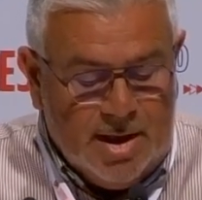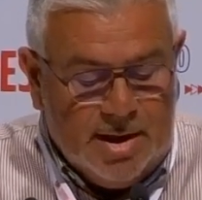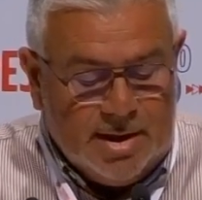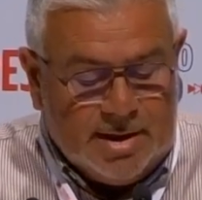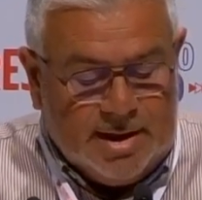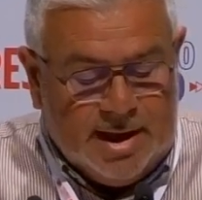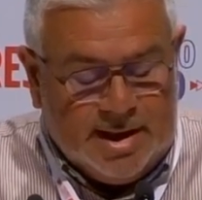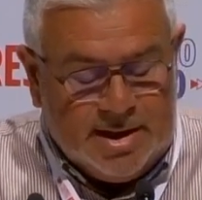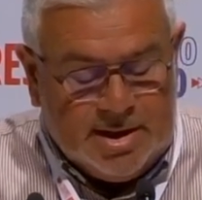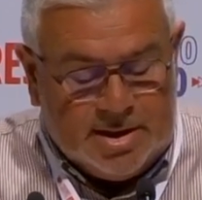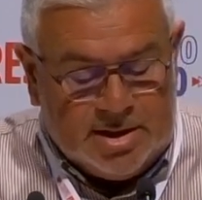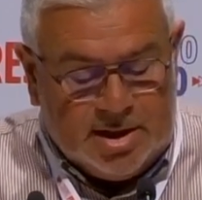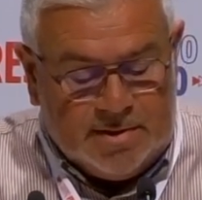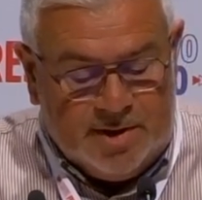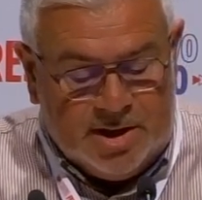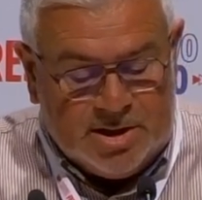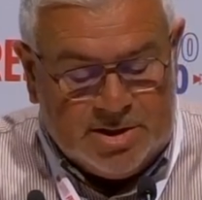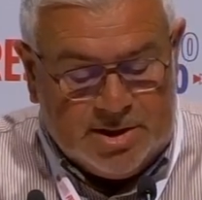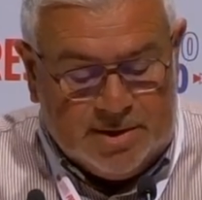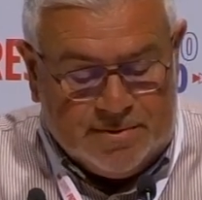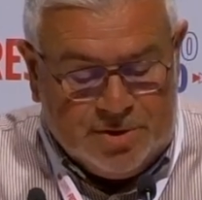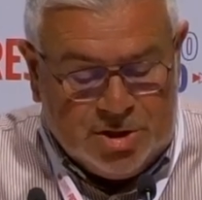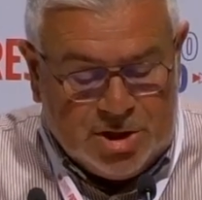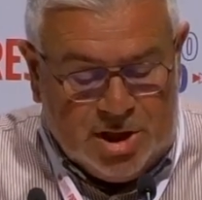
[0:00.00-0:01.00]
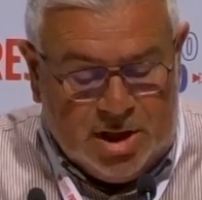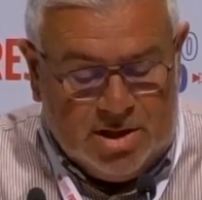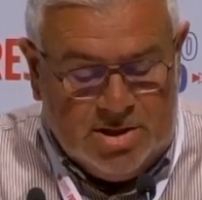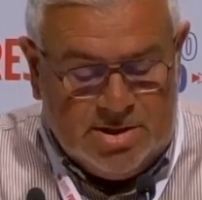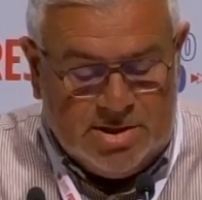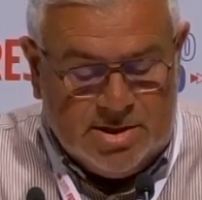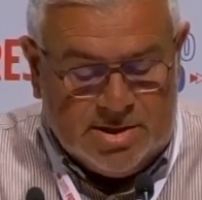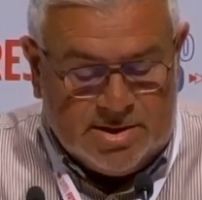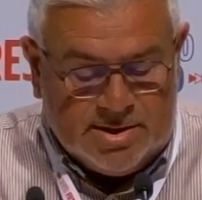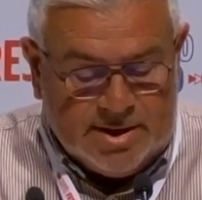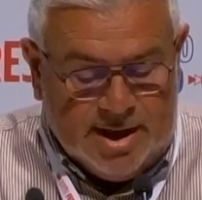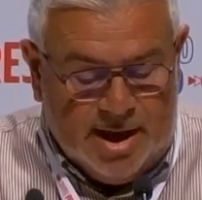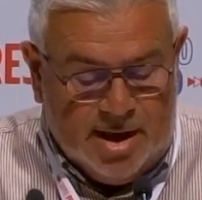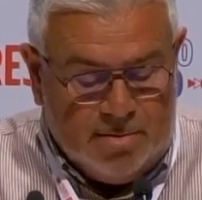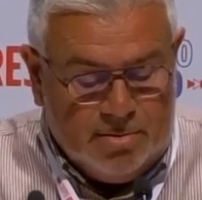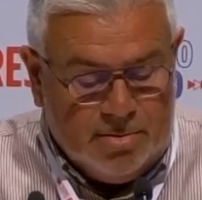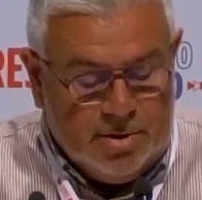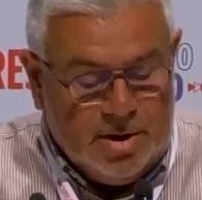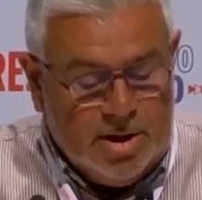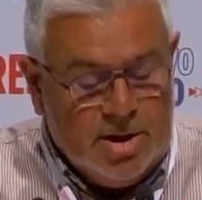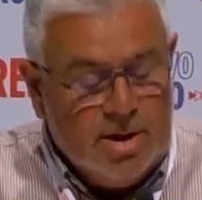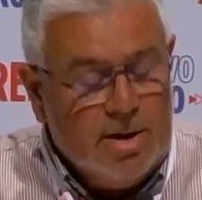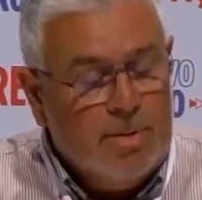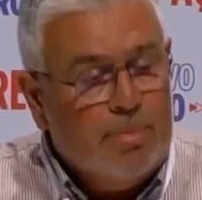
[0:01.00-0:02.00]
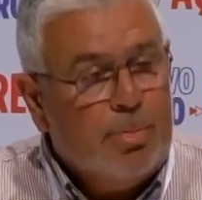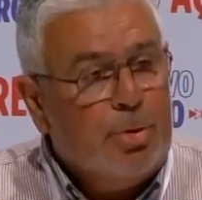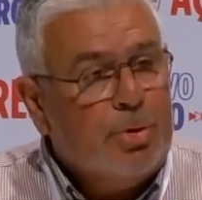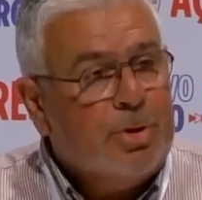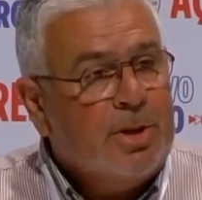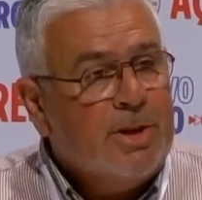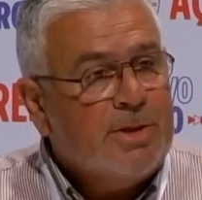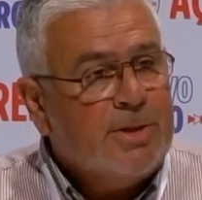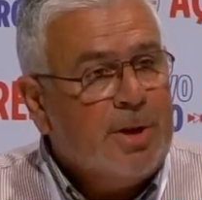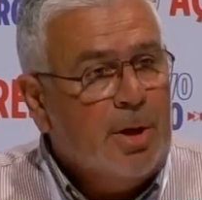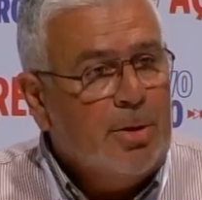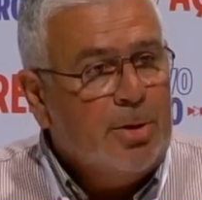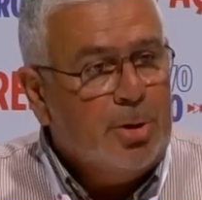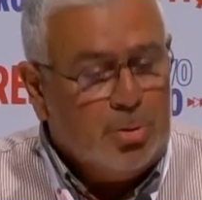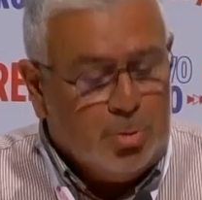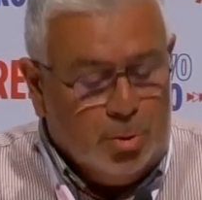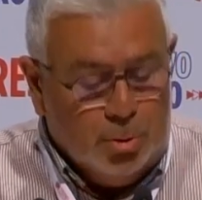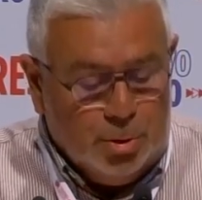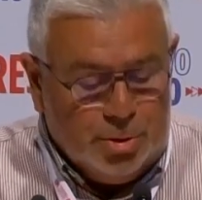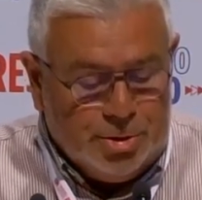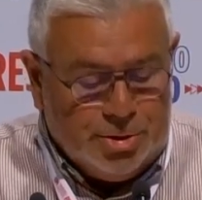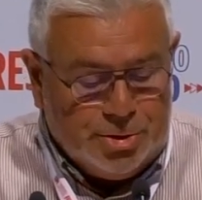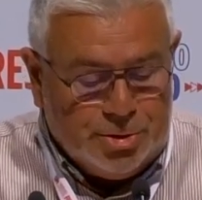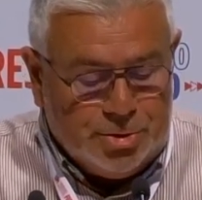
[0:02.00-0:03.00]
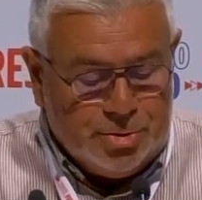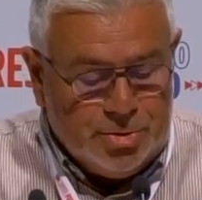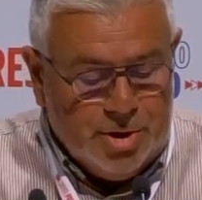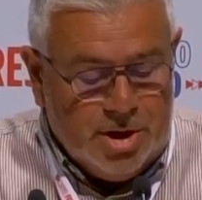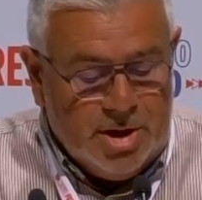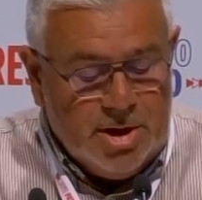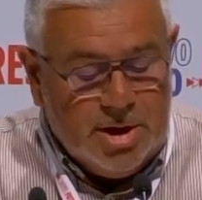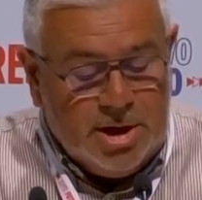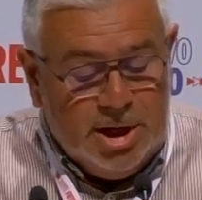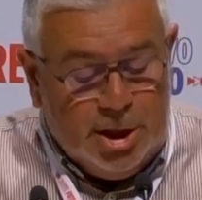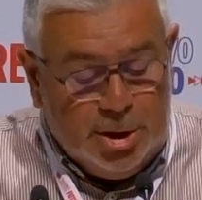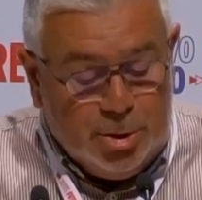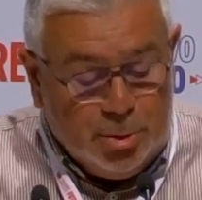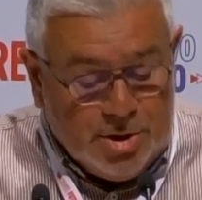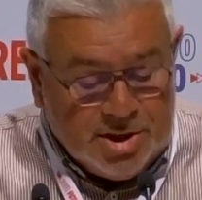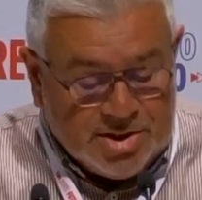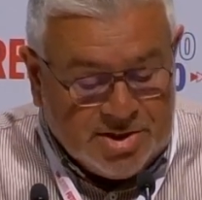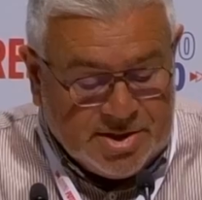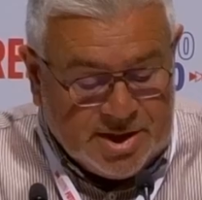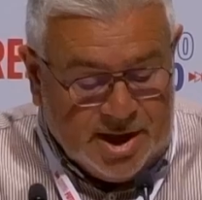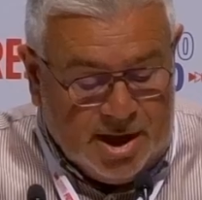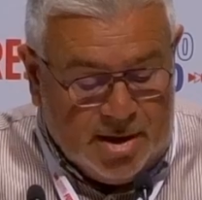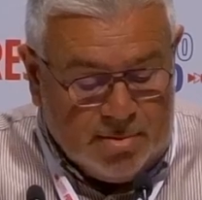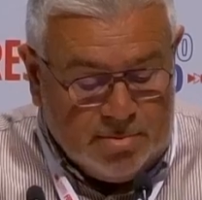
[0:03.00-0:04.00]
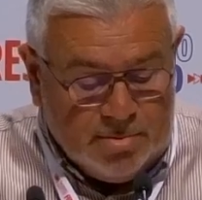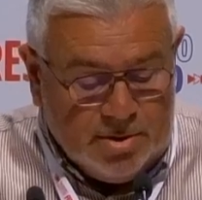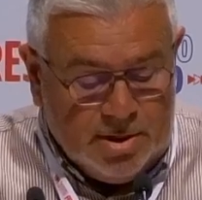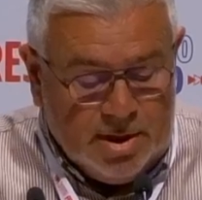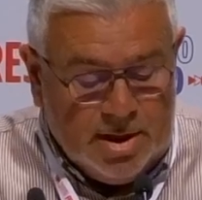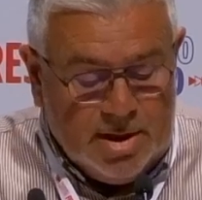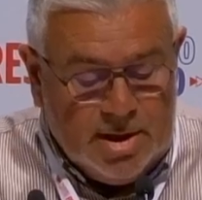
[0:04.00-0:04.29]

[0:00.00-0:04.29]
quer através da fiscalização, proteção de recursos e educação,